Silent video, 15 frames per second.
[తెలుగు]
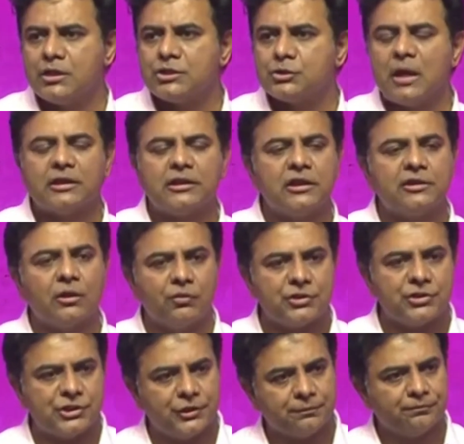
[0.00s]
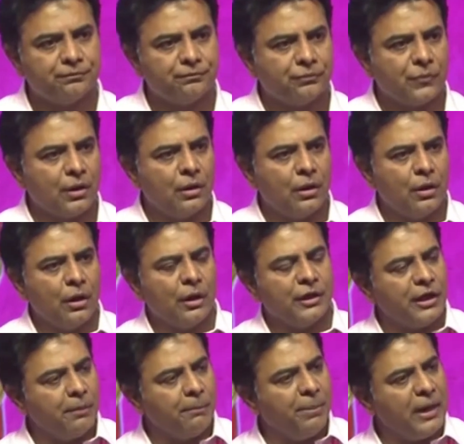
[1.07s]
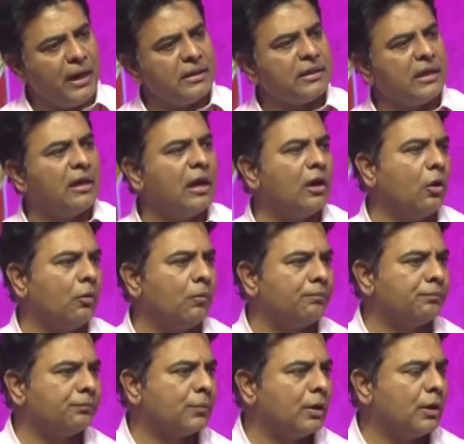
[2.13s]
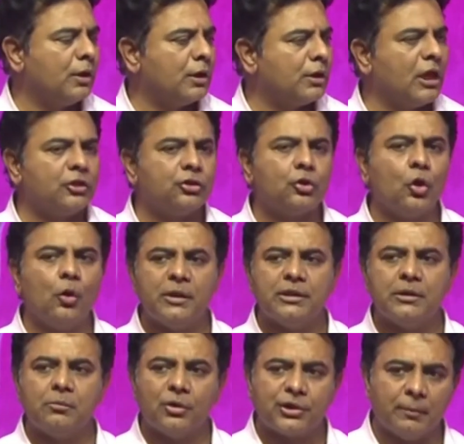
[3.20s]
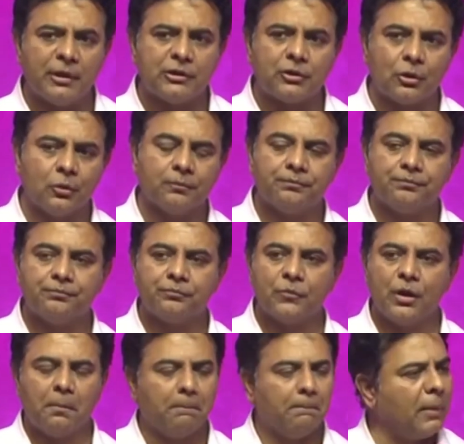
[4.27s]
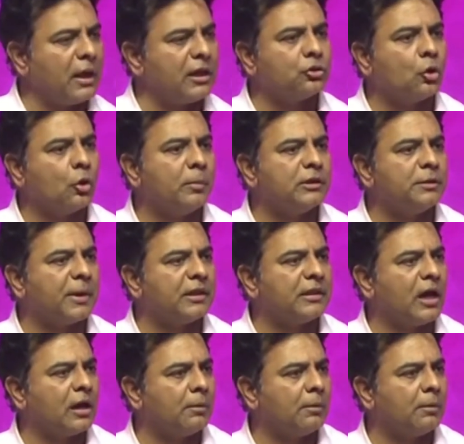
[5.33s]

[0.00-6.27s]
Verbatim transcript: స్వాతంత్రం వచ్చి డెబ్బై ఐదేళ్లలో ఎంతోమంది ముఖ్యమంత్రులు మరెంతోమంది ప్రధాన